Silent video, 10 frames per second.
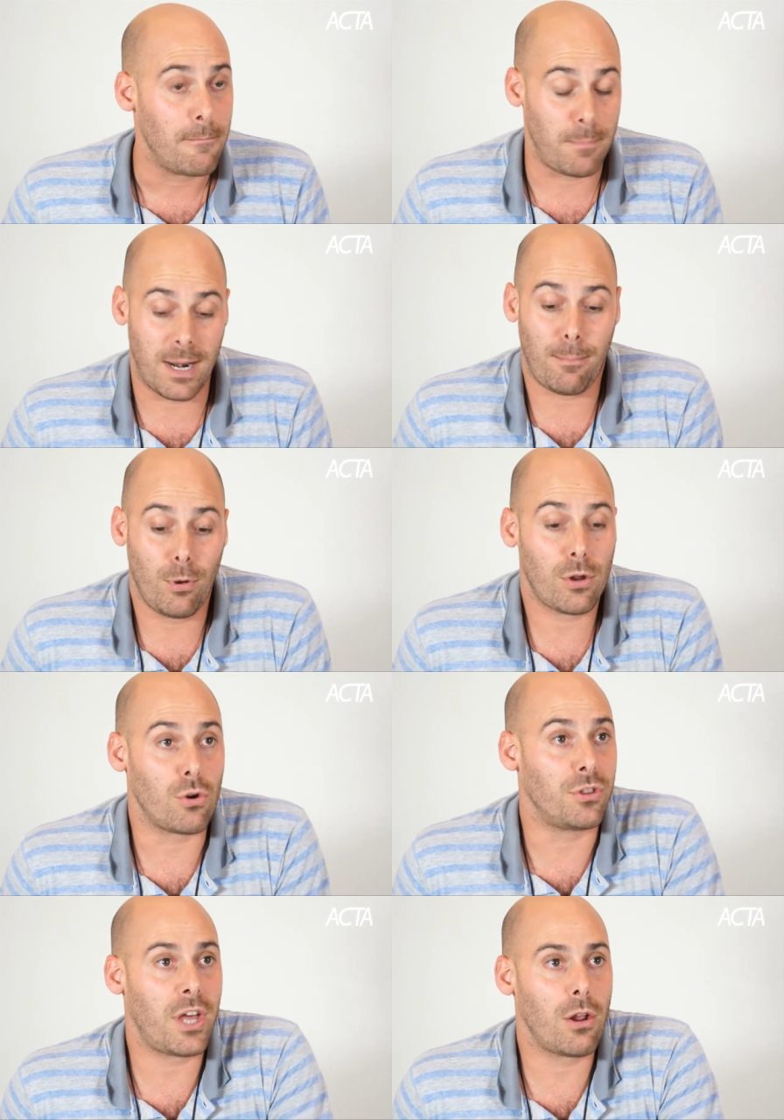para poder
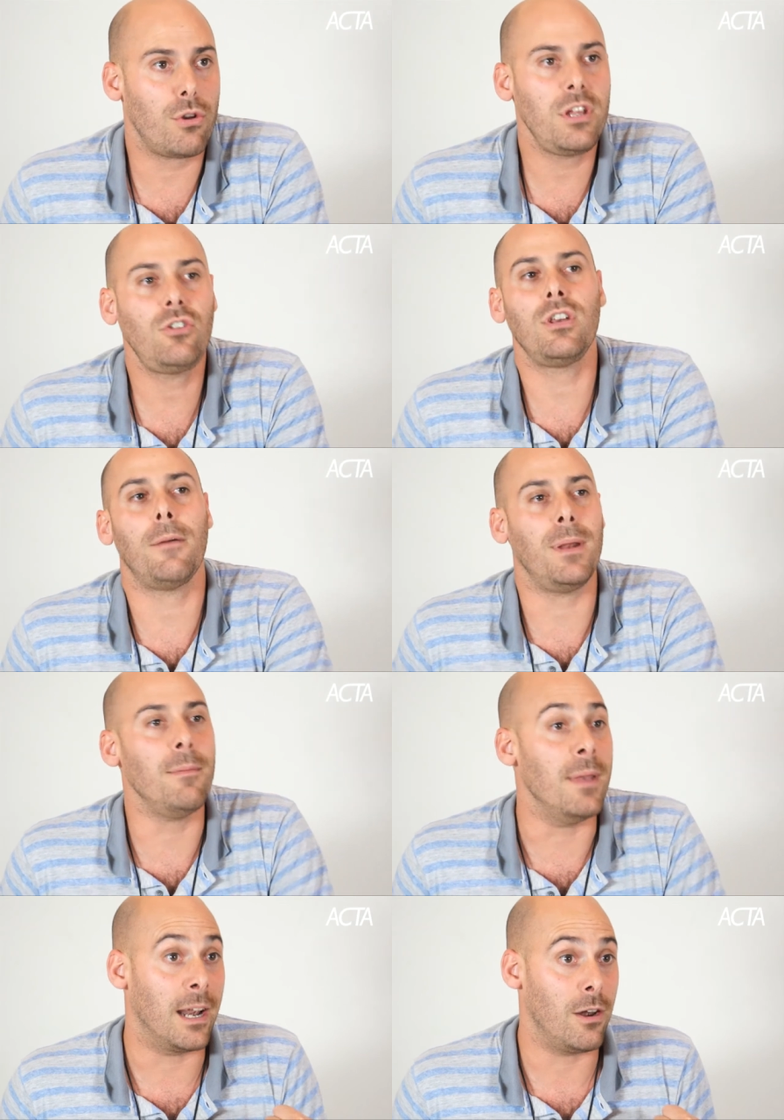contar con eso y
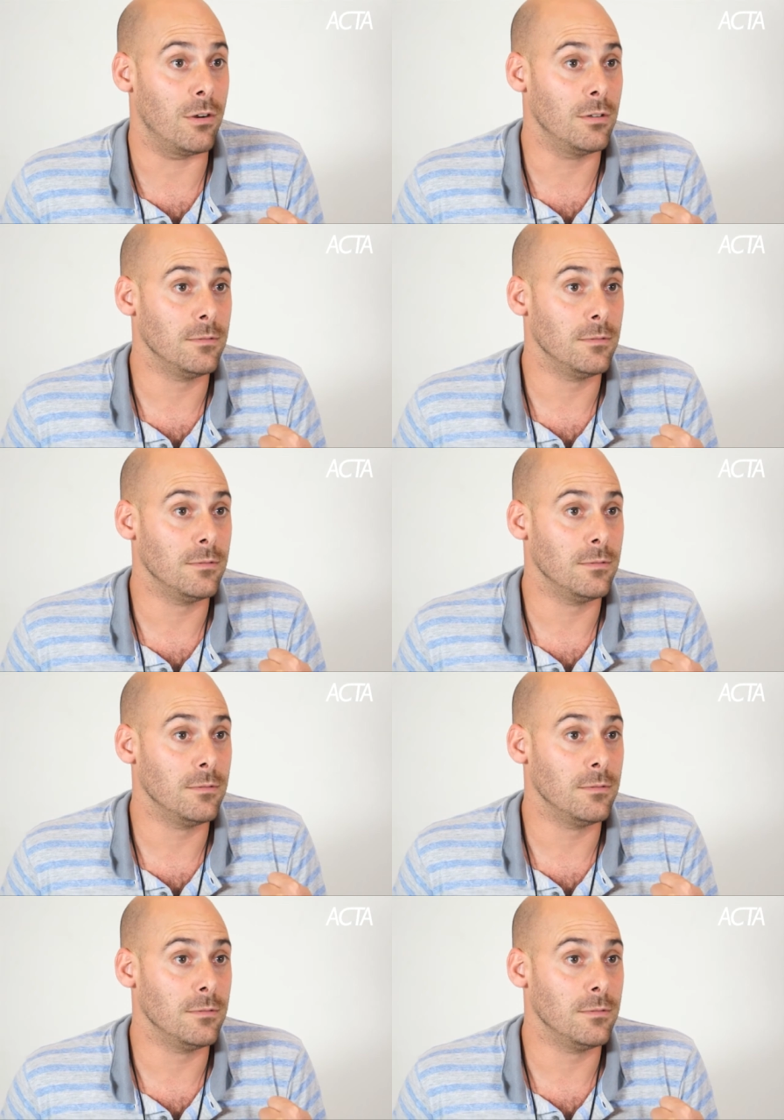exprimirlo.